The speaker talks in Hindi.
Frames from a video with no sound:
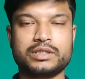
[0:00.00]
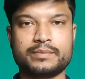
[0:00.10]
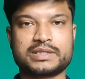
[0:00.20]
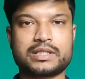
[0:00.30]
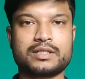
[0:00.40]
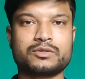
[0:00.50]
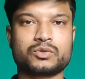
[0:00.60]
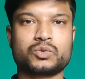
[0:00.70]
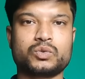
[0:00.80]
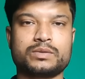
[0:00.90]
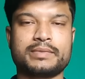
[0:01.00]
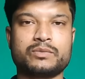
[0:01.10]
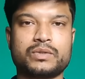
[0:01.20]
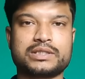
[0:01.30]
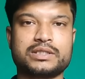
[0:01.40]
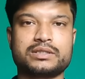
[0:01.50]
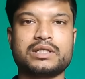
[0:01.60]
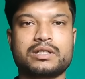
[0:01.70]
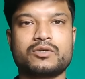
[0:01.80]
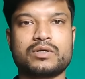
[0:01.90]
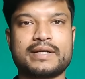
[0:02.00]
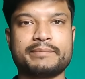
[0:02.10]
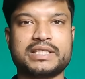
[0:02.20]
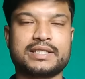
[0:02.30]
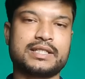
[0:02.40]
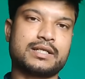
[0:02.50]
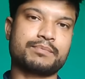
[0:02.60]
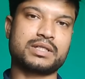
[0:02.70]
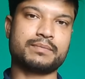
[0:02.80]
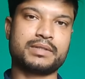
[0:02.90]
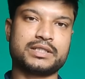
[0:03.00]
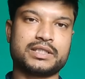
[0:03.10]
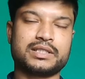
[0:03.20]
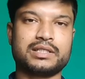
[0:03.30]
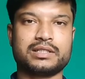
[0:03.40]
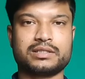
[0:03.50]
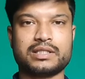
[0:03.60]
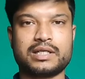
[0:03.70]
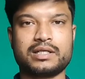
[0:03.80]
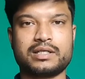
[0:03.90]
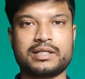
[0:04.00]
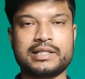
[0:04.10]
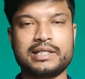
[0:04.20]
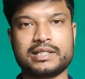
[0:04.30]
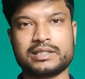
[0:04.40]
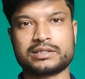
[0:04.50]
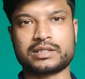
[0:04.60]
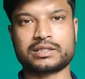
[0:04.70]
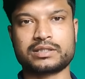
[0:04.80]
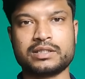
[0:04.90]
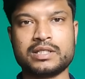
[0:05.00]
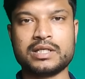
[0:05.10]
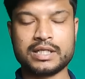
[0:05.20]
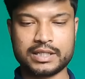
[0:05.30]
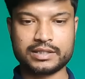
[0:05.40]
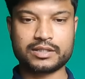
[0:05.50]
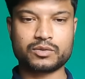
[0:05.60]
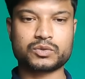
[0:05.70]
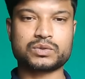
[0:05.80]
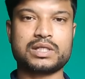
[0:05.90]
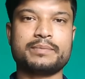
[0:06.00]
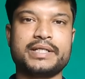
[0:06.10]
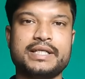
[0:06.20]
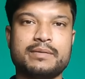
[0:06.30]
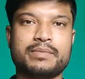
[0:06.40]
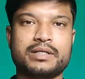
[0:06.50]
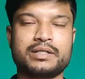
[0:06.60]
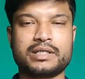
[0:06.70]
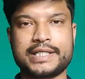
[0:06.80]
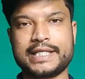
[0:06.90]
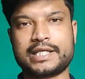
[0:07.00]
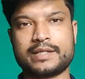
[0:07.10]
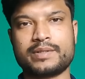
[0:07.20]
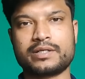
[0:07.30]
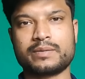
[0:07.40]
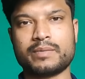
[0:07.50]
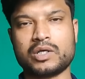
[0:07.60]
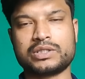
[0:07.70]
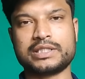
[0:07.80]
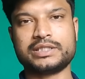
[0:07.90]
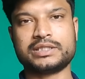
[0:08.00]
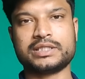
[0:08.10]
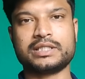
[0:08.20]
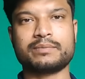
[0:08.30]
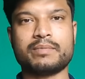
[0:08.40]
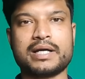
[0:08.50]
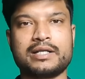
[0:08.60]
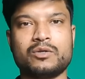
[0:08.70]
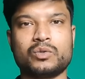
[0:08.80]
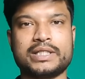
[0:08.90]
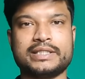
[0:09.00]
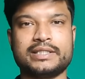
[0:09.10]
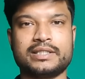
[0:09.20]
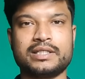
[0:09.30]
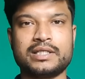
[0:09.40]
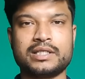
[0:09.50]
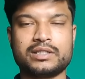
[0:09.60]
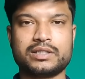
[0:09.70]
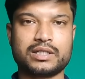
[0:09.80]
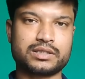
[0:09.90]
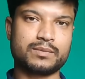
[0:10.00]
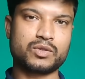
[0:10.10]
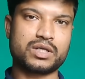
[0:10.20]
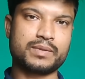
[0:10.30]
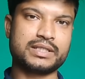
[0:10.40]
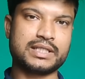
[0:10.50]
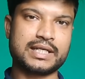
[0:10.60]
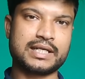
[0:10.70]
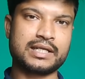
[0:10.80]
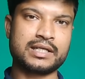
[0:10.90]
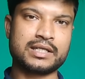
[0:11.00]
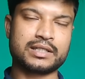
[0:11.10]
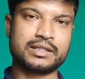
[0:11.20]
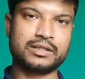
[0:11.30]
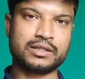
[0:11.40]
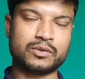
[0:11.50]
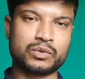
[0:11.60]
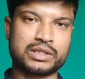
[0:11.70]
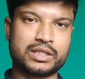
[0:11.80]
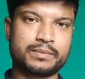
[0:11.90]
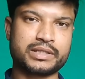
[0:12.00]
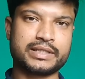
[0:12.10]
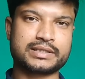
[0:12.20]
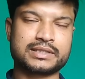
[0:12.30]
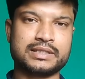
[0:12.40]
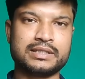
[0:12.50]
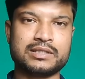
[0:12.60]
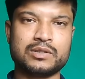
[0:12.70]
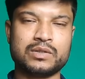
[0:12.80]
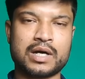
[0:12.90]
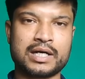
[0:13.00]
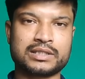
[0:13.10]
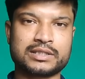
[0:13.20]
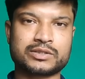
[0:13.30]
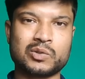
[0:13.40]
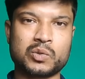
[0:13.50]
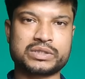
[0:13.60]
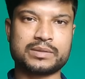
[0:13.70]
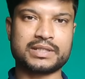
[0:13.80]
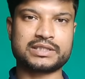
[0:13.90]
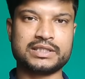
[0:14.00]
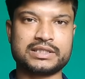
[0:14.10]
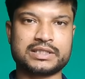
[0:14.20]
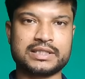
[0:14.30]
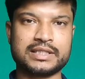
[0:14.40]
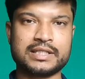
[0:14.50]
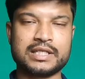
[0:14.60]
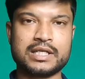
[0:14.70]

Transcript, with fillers: जी नमस्कार दोस्तों मैं हूं आशीष धनगर और आप देख रहे हैं आपका अपना चैनल द अहिल्या दस्तक इन दिनों सोशल मीडिया पर एक खबर बहुत तेजी से वायरल हो रही है दरअसल वो खबर यह है कि उत्तर प्रदेश की हाथरस लोकसभा सीट से